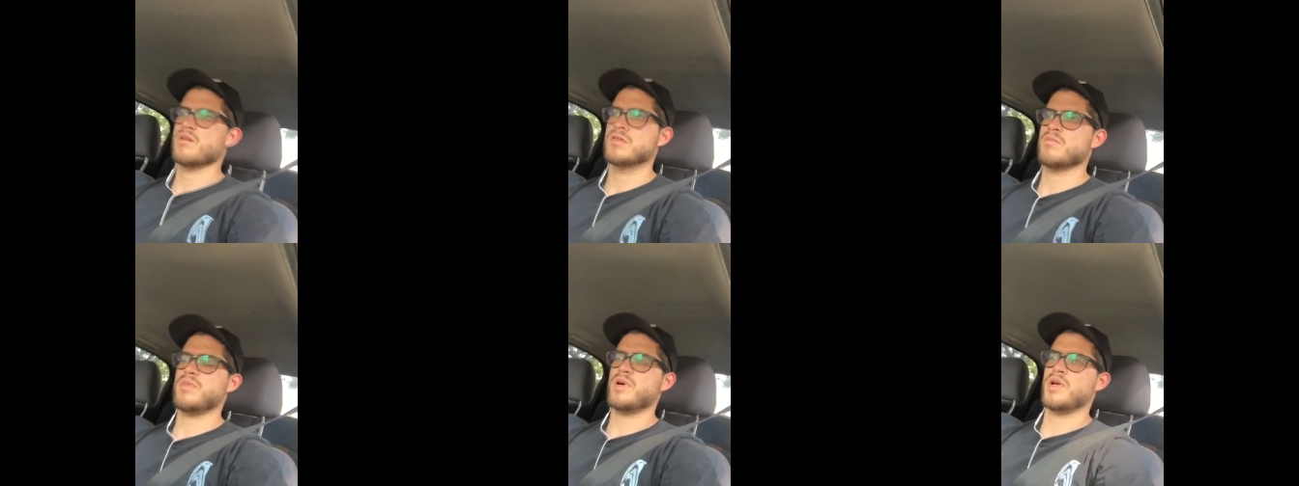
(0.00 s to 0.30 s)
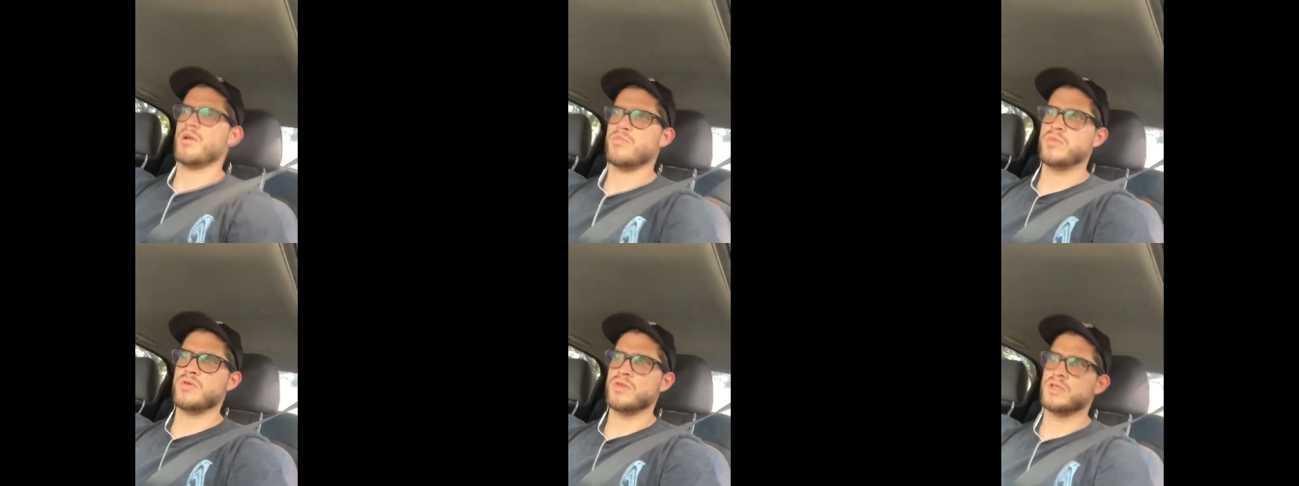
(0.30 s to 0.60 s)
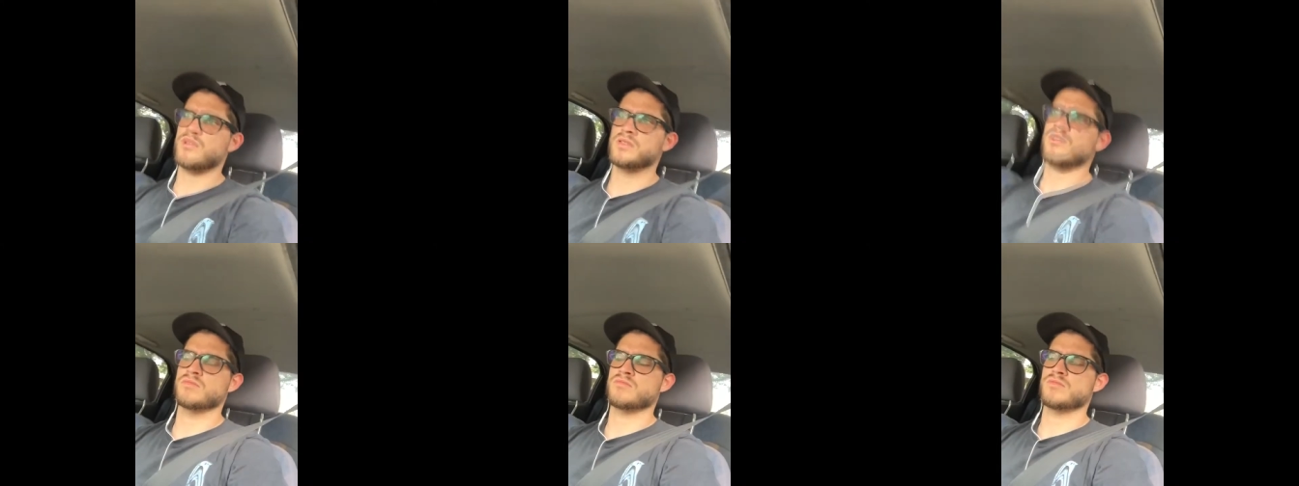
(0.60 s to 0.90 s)
para poder
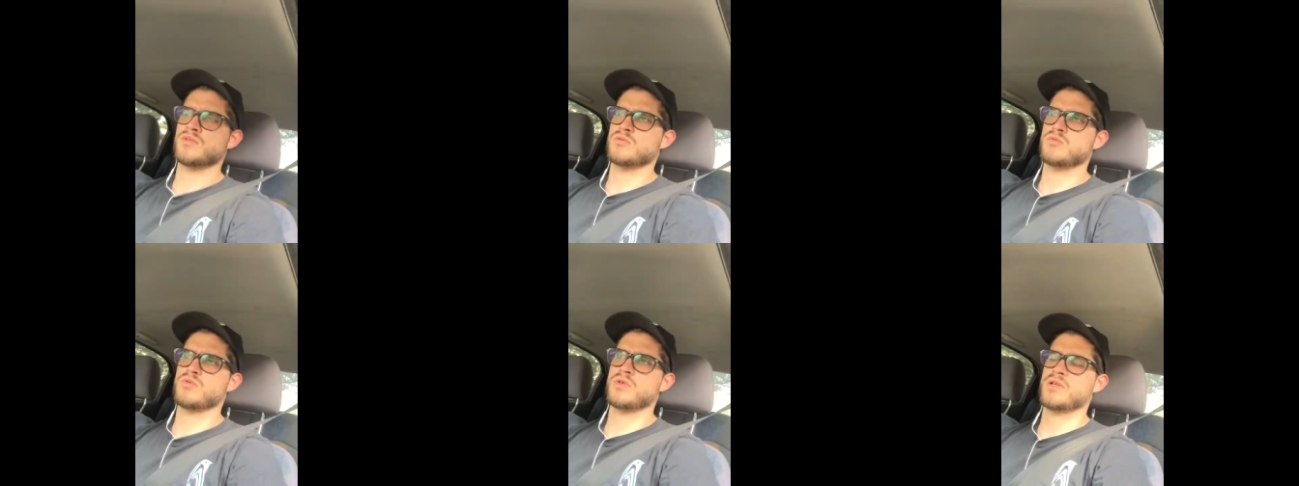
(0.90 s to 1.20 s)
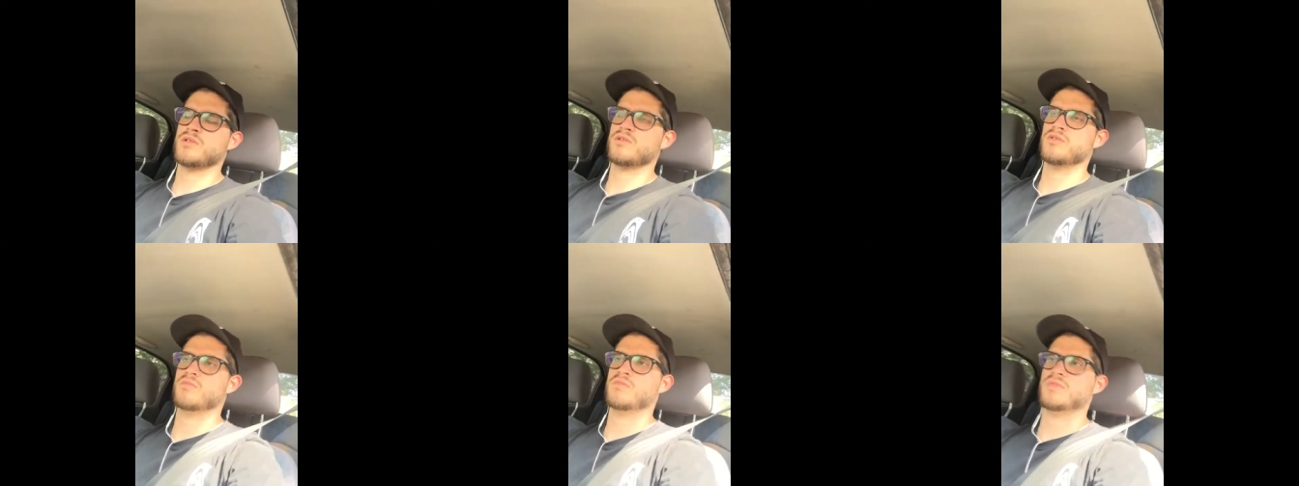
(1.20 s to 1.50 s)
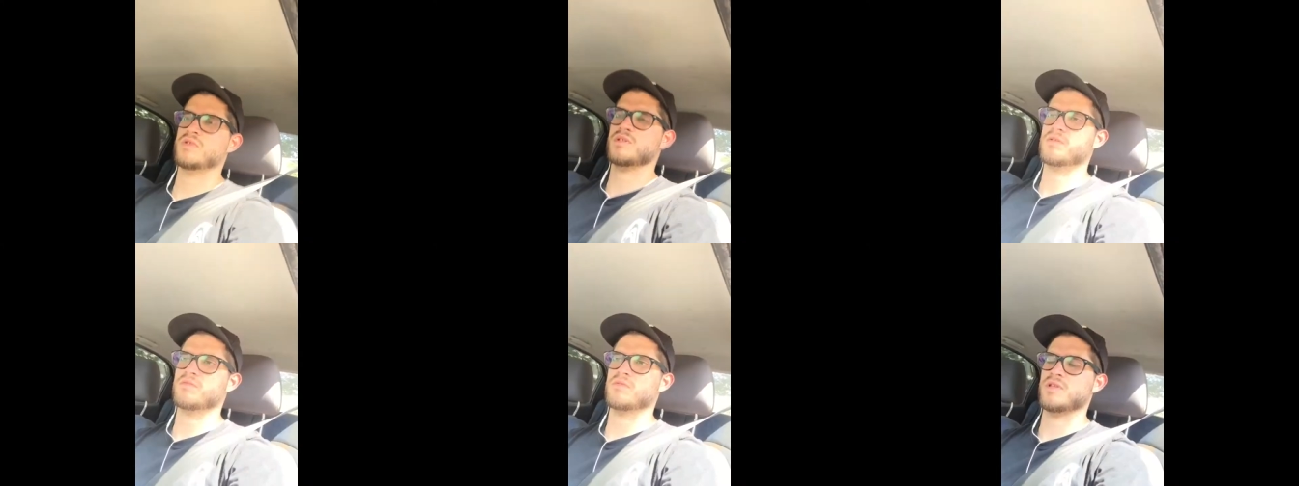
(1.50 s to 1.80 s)
hacer unas buenas
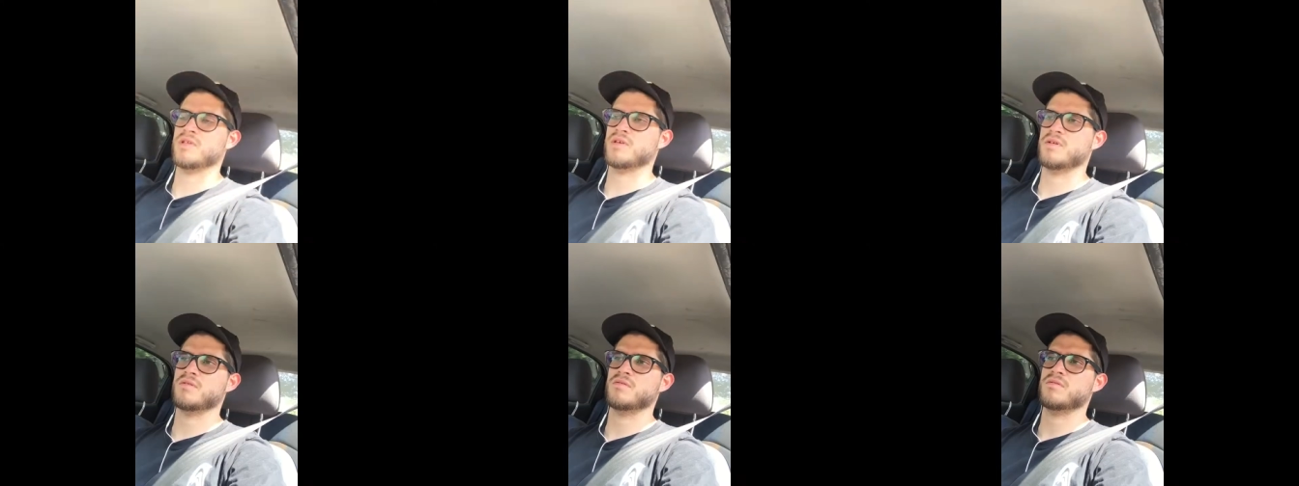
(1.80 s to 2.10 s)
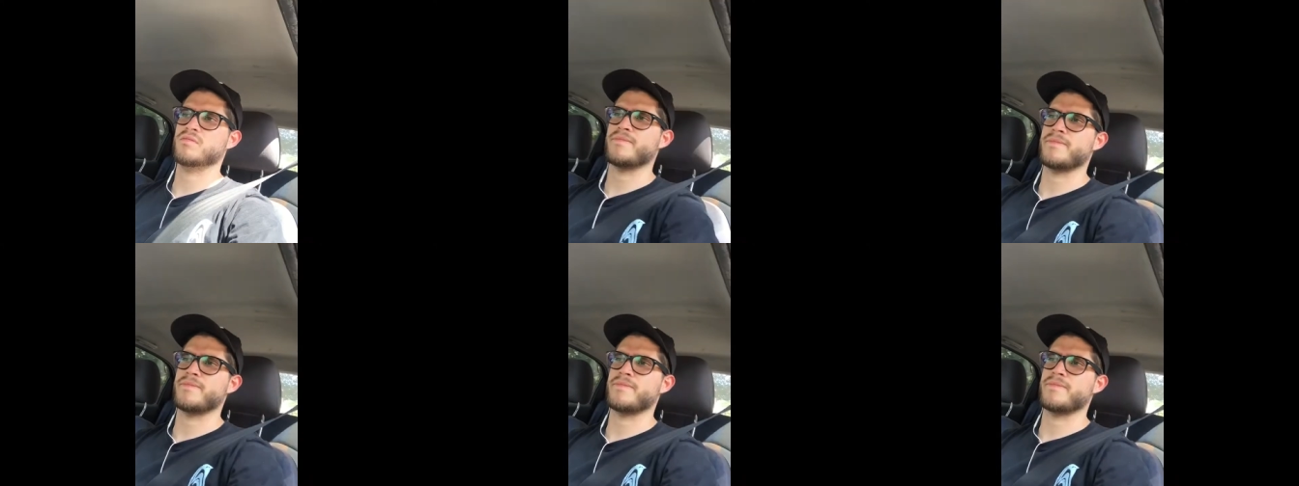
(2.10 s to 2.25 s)
tomas de video.